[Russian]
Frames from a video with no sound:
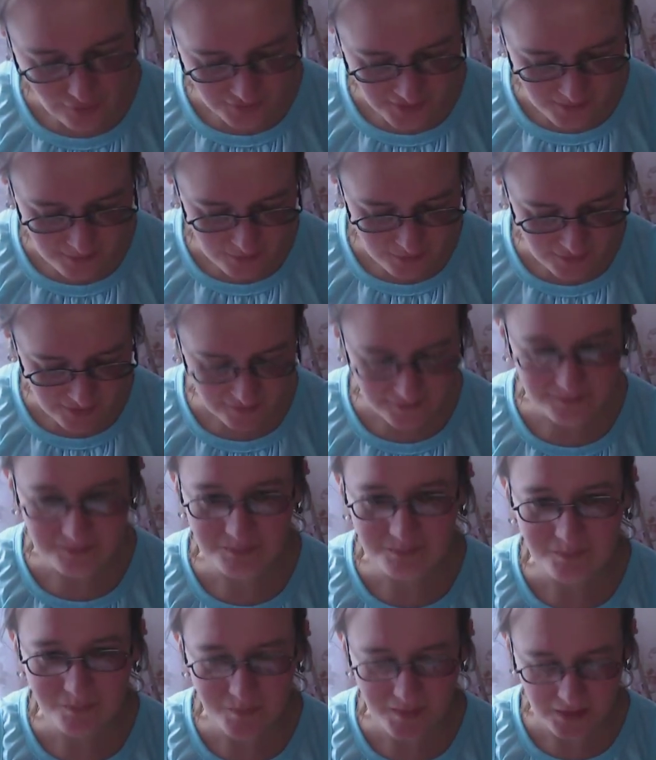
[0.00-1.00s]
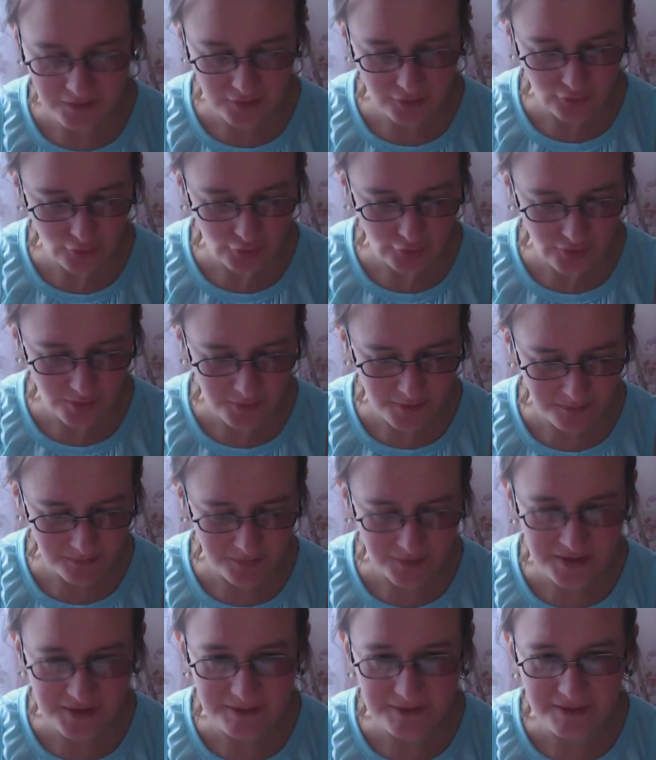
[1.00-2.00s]
она была не то чтобы
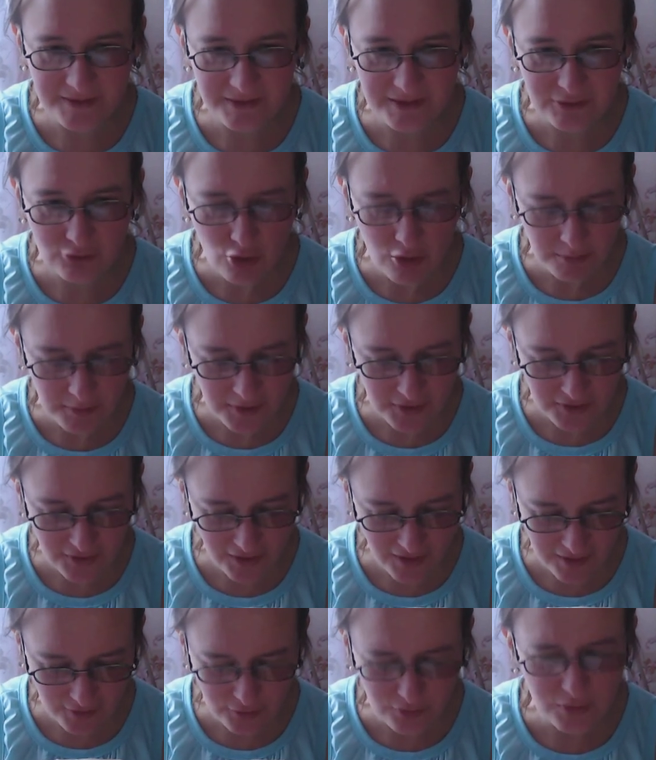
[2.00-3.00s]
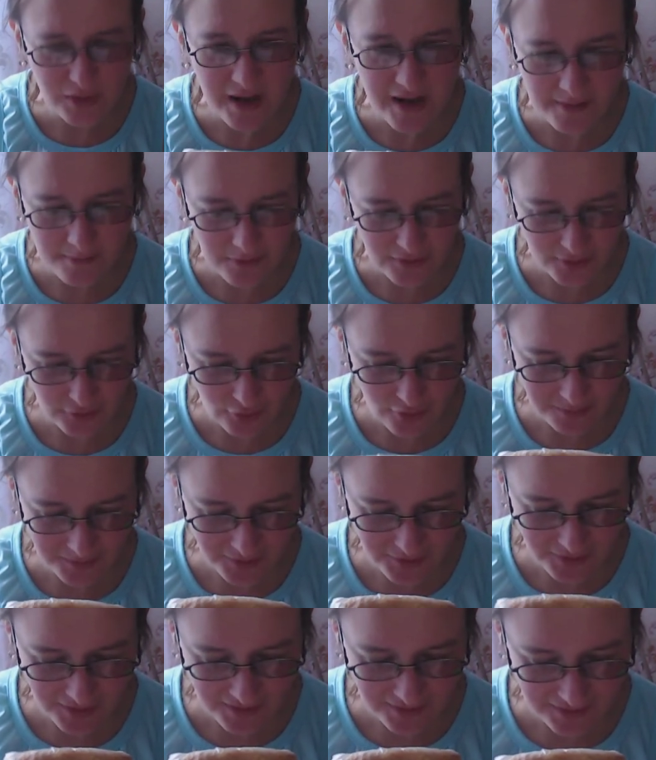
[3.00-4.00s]
тепленькая, другая была
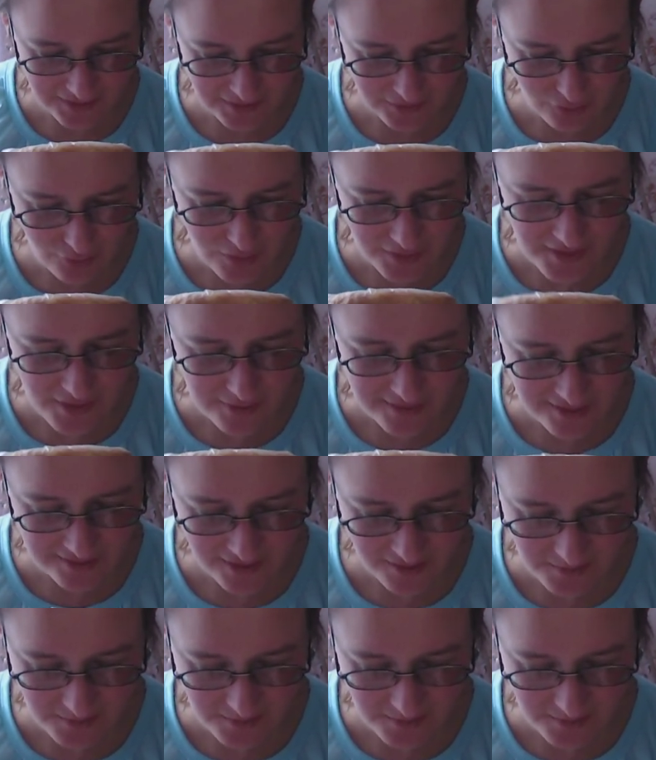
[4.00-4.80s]
тепленькая. Это, ну, она, я так